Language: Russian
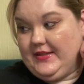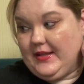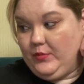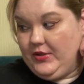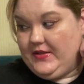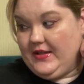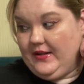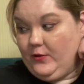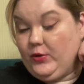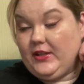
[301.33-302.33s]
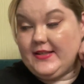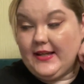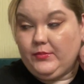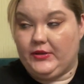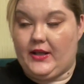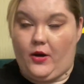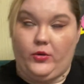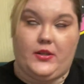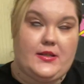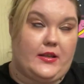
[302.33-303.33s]
события год назад, полтора
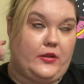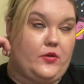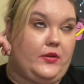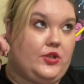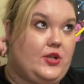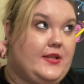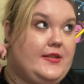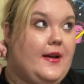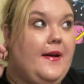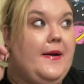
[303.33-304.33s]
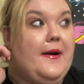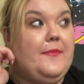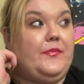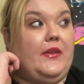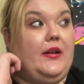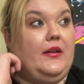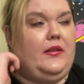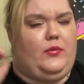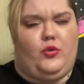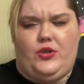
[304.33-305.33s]
года назад, которые начались, э,
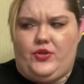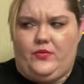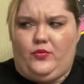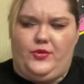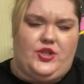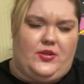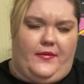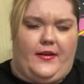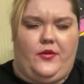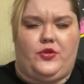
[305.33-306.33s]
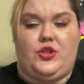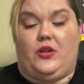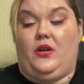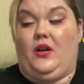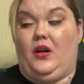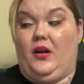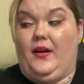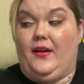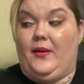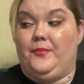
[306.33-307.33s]
или больше, почти два, короче.
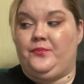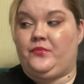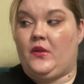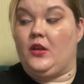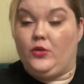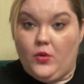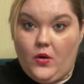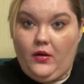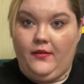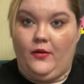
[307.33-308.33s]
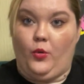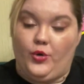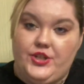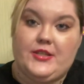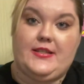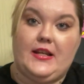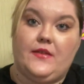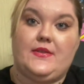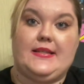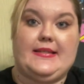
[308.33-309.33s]
А, но очень сильно
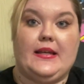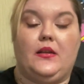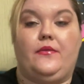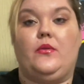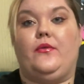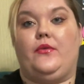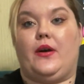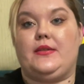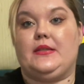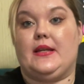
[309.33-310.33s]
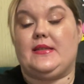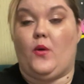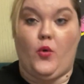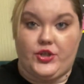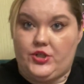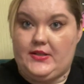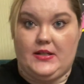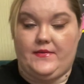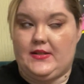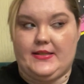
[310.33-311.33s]
взлетела в 1С, очень
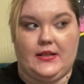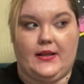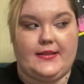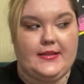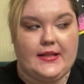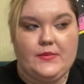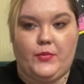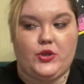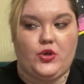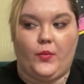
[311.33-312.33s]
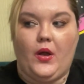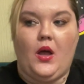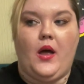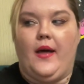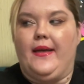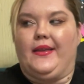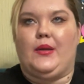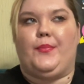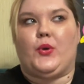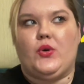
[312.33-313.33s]
сильно взлетела 1С, причем не
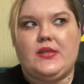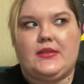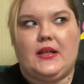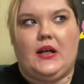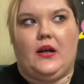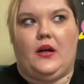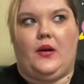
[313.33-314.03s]
просто